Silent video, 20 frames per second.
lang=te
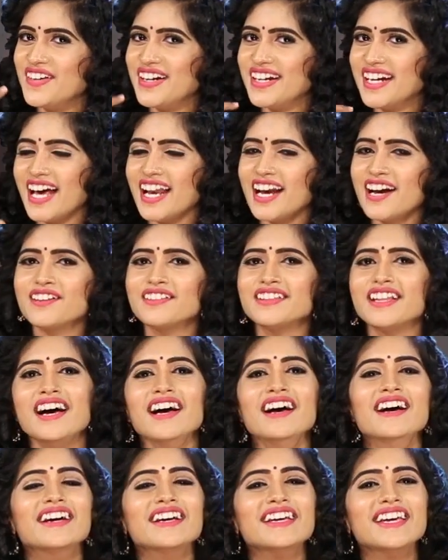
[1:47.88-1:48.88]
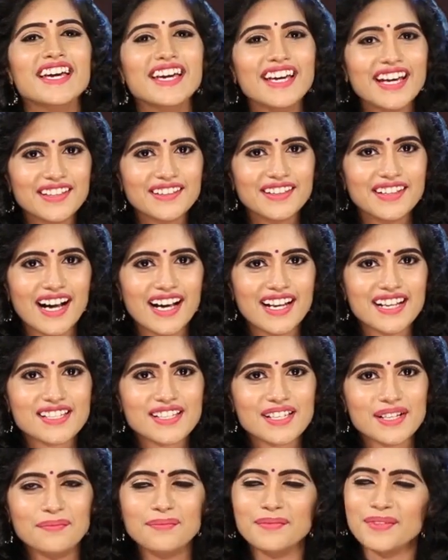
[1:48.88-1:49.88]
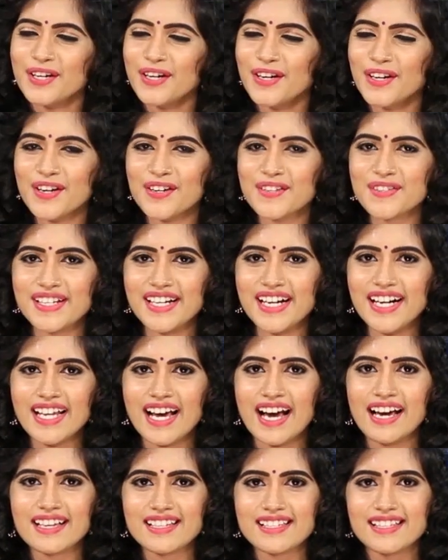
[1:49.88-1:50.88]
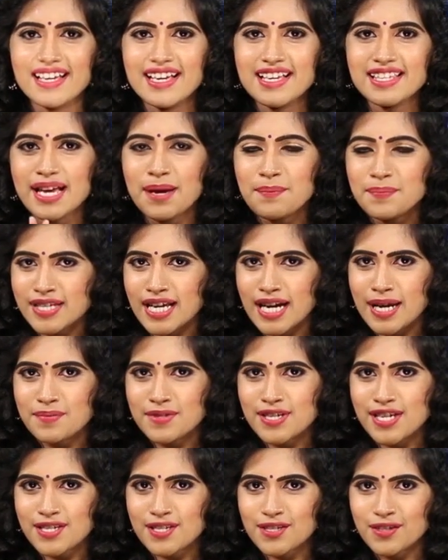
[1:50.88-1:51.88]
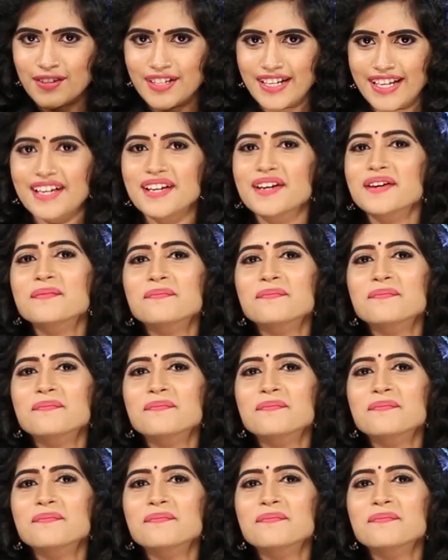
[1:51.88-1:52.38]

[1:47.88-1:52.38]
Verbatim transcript: వినాలనుందా ఇంకెందుకు ఆలస్యం యోయో సినీ టాకెస్ ని సబ్స్క్రైబ్ చేసుకోండి